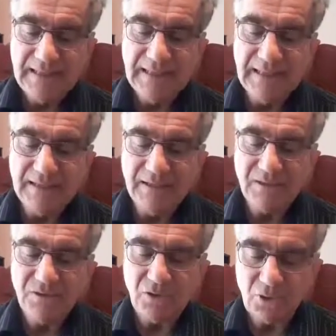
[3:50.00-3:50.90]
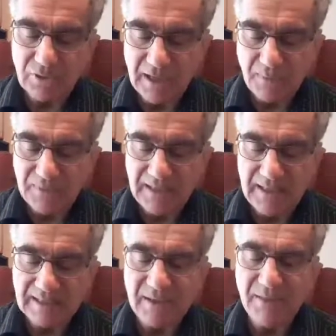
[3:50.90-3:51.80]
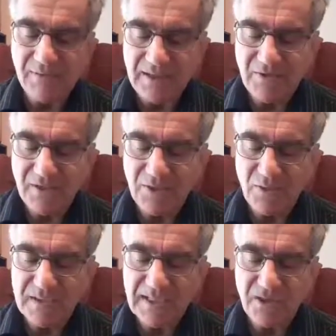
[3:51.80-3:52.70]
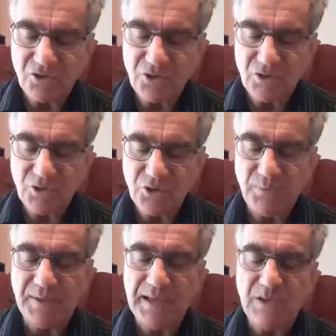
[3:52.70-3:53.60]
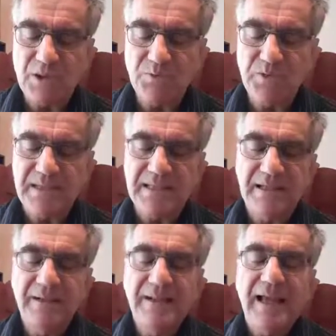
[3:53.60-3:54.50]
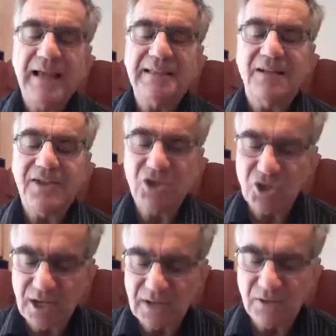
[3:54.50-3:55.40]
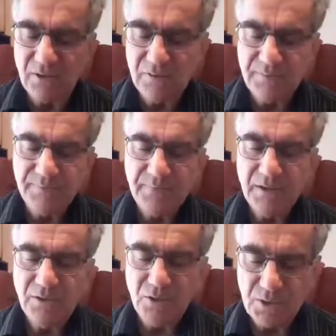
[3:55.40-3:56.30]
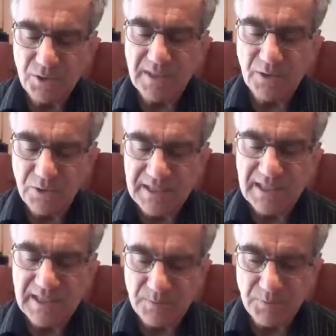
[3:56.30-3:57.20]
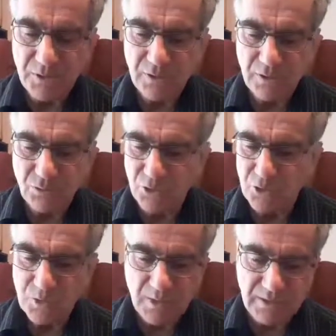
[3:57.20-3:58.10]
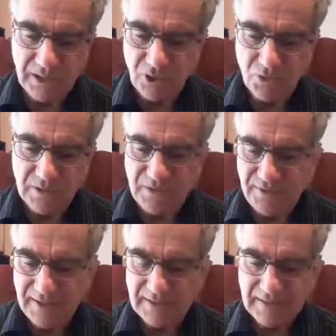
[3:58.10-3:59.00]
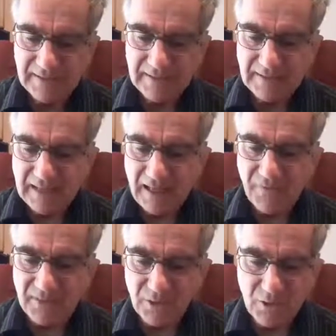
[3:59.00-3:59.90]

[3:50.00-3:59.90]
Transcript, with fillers: et euh, te contempler, être émerveillé devant toi, Seigneur Jésus. Je te prie que tu puisses être avec chacun de ceux qui écoutent cette capsule aujourd'hui ou dans les jours qui viennent, afin que